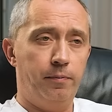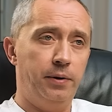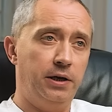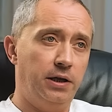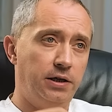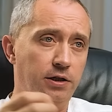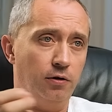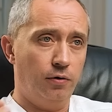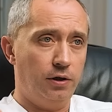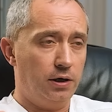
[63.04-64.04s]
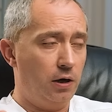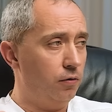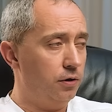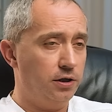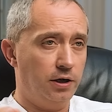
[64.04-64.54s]
передозируете
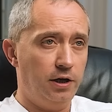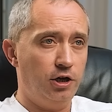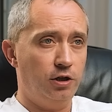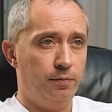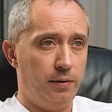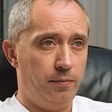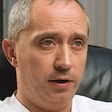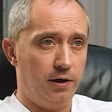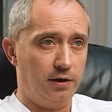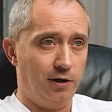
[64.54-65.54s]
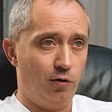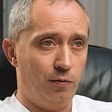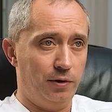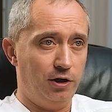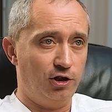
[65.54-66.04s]
какой-то сердечный препарат, который
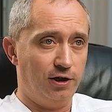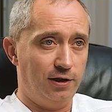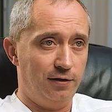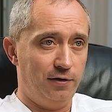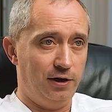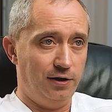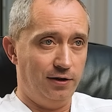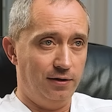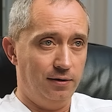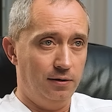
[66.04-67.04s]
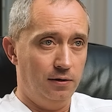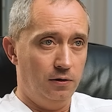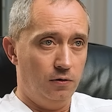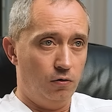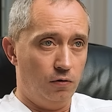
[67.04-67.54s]
понижает давление,
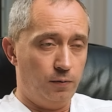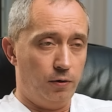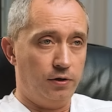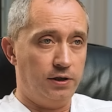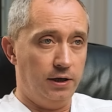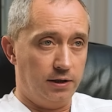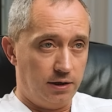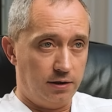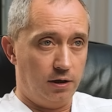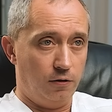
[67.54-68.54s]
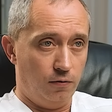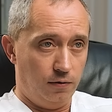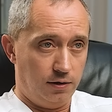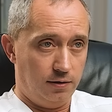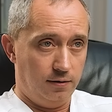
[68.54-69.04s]
то у вас просто сердце
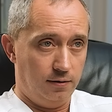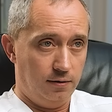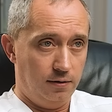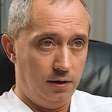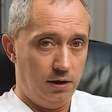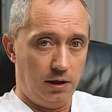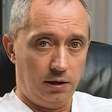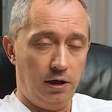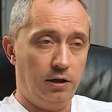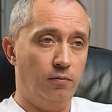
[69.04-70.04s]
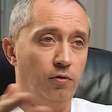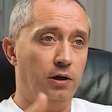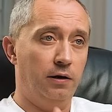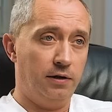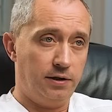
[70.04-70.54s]
остановится. И тогда это будет
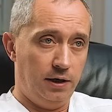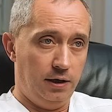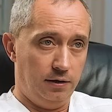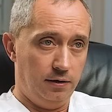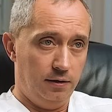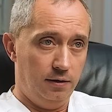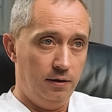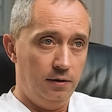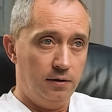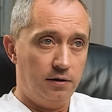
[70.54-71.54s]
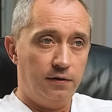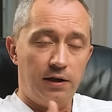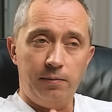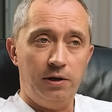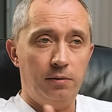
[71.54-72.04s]
для вас яд. С
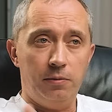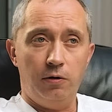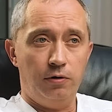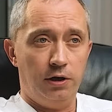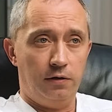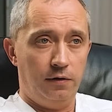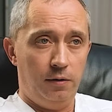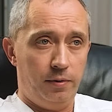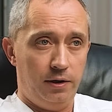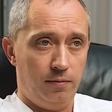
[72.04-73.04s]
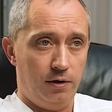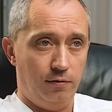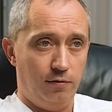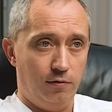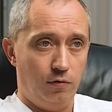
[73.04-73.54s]
витаминами люди этого не
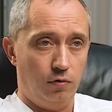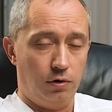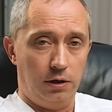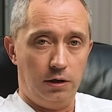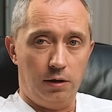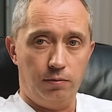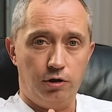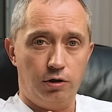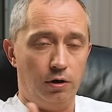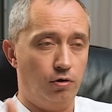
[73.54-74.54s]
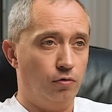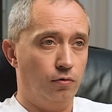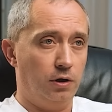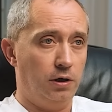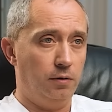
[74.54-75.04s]
понимают. То есть они как бы считают, что
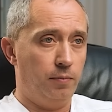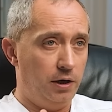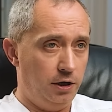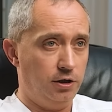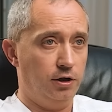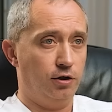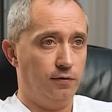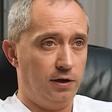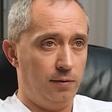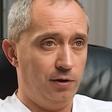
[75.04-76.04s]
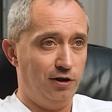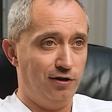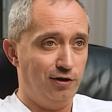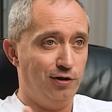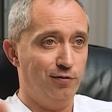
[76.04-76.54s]
вот они полезные же витамины,
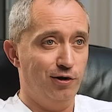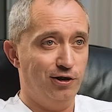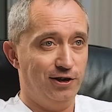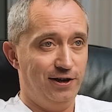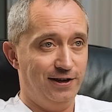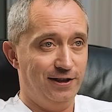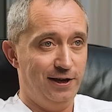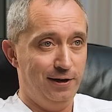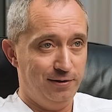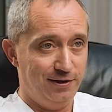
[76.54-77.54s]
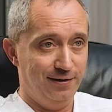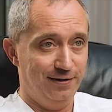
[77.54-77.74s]
значит, чем больше я их наемся,